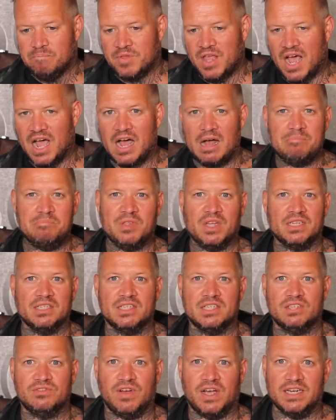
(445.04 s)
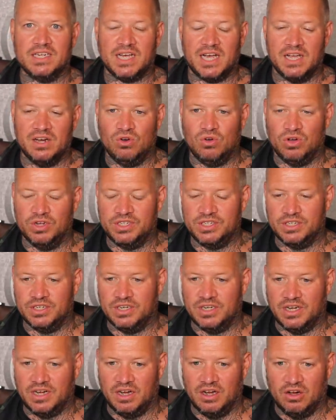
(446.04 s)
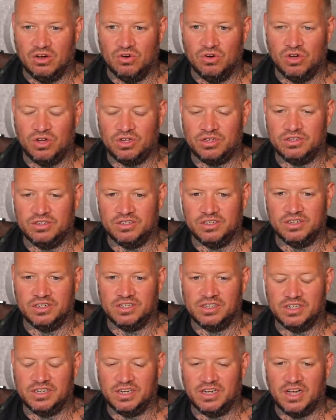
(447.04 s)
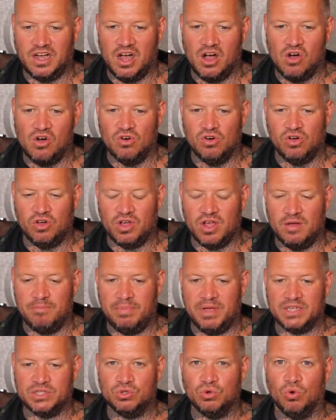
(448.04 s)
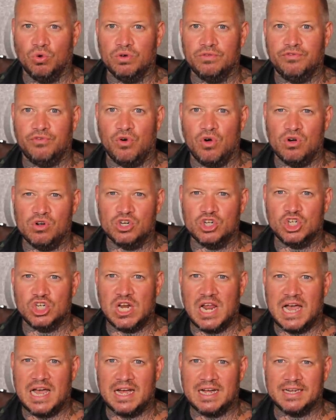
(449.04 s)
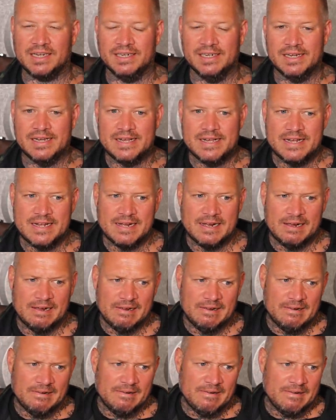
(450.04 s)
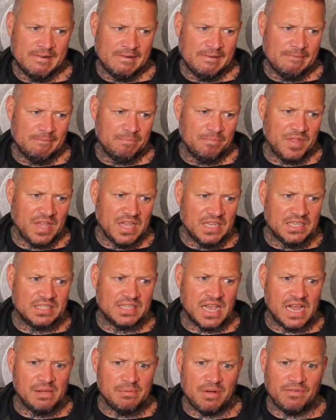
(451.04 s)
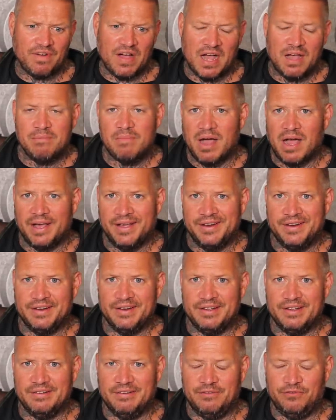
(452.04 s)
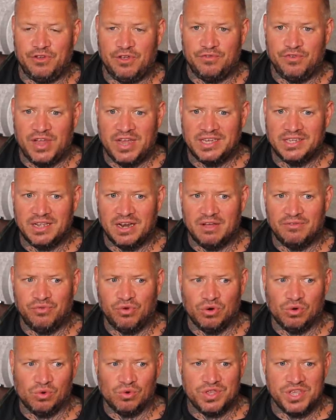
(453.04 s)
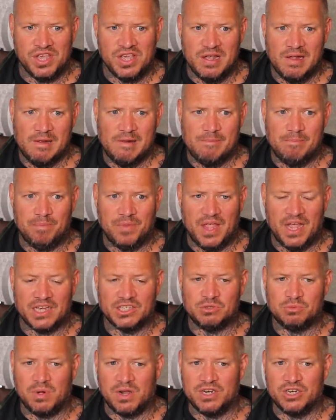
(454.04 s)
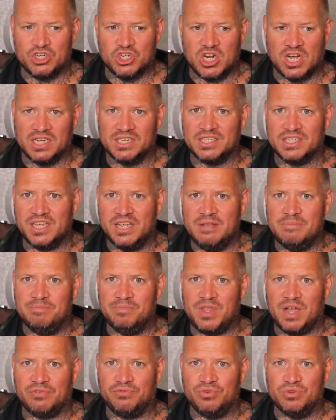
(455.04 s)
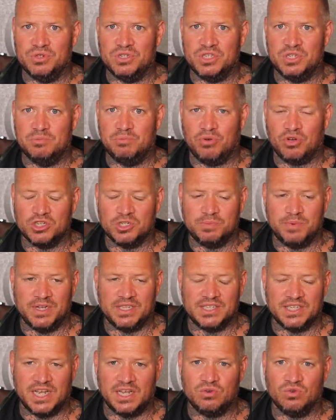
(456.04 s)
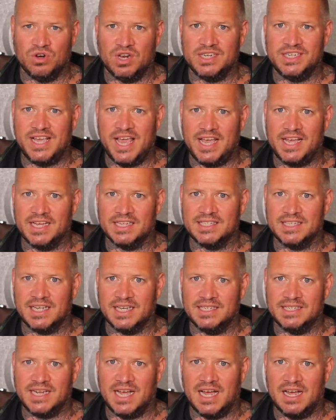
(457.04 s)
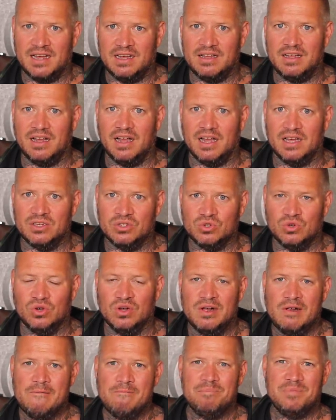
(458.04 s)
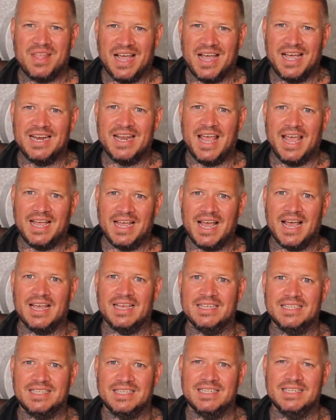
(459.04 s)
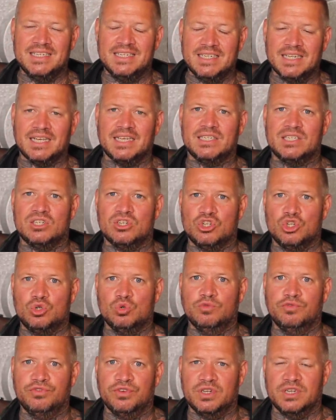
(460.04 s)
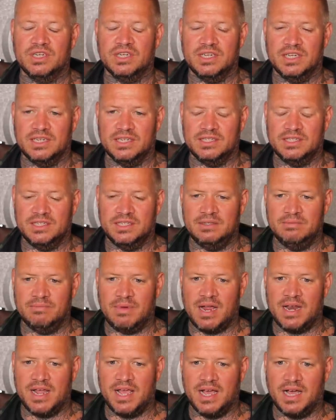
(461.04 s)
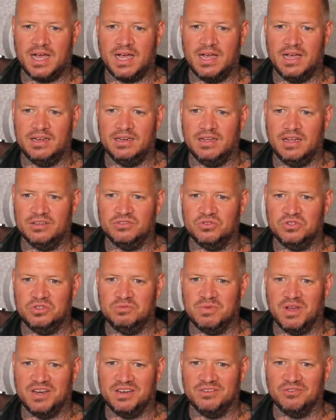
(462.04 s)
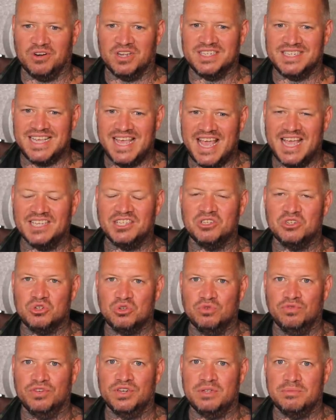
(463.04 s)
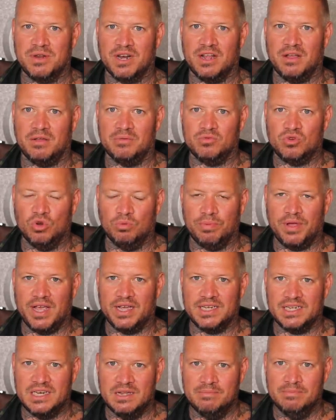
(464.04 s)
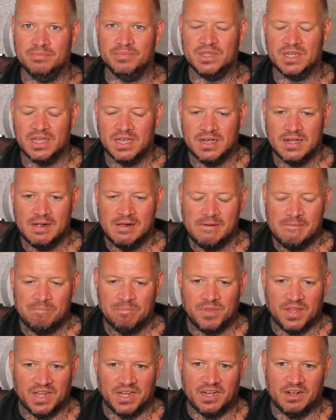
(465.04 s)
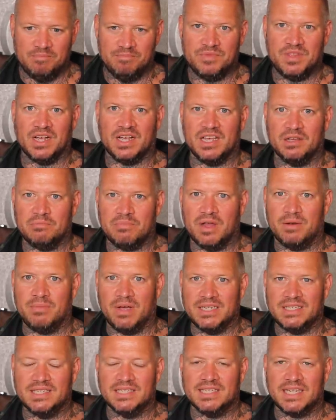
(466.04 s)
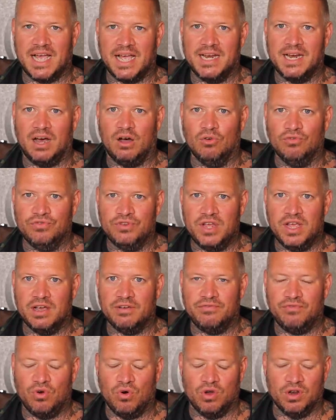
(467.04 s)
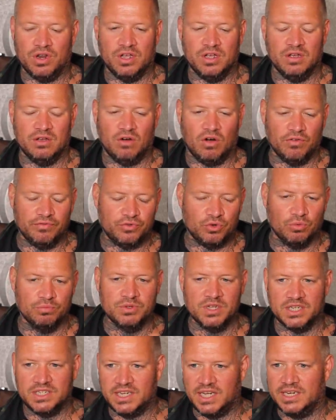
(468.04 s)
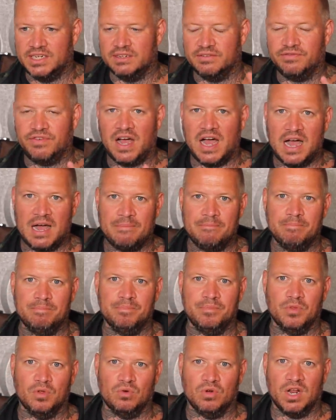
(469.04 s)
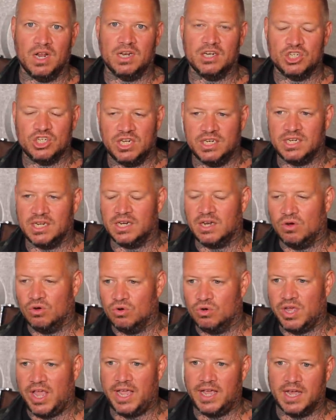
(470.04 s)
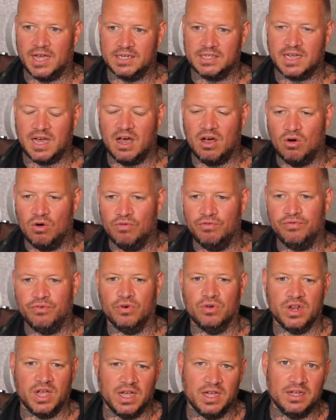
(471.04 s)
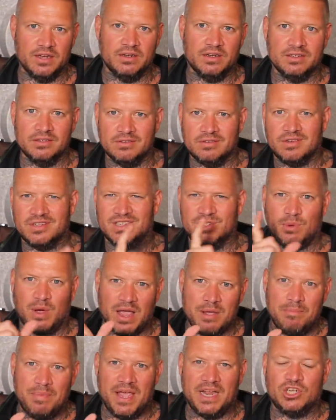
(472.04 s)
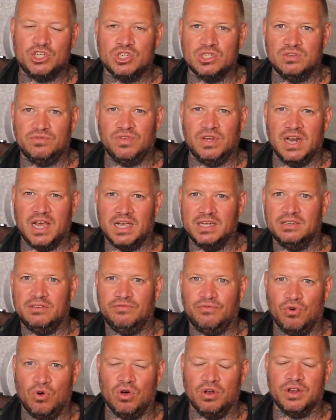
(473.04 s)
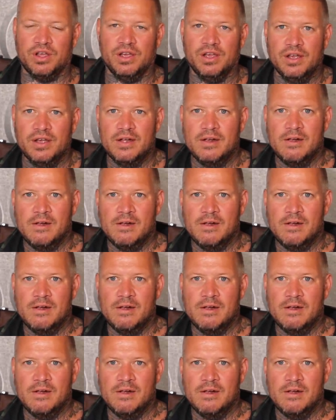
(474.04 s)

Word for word: Da haben dann zwei, drei Leute auch, auch äh, Personen vorgeschlagen. Ich selber war immer ein äh, Verfechter davon, okay, erstmal eine Chance geben, dafür ist die Prospektzeit oder die Hängerzeit da. Also ein Hänger ist die niedrigste Stufe, die man, äh, also die man, oder ist die erste Stufe, die man an einem Club erklimmt. Ähm, da kriegt man meistens einen Aufnäher vorne, oft umgedrehte Farben oder da steht dann auch Hänger drauf oder dann zwei Patches vielleicht vorne.